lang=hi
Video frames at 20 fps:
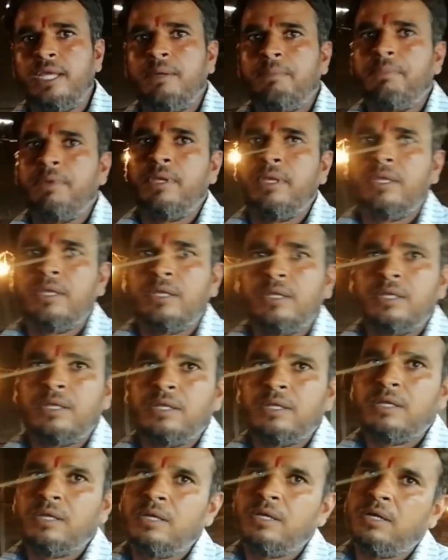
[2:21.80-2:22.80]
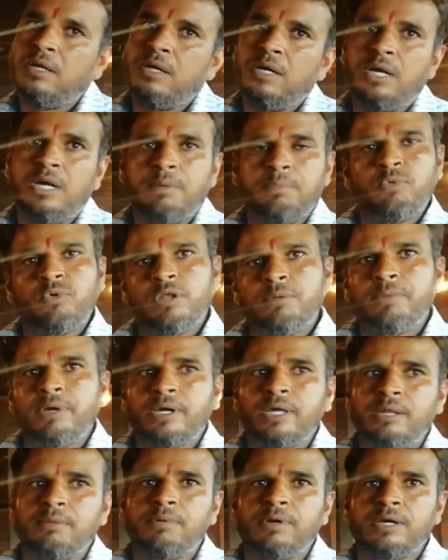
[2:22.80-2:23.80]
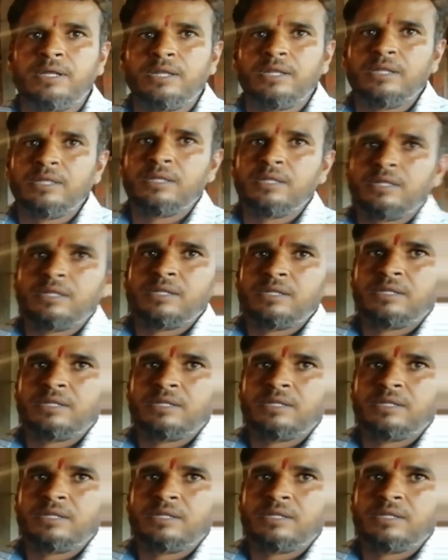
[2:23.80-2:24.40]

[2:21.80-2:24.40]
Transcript: है यहाँ पे पूरे बकरे, बकरे हाँ पूरे बकरे बकरे अच्छा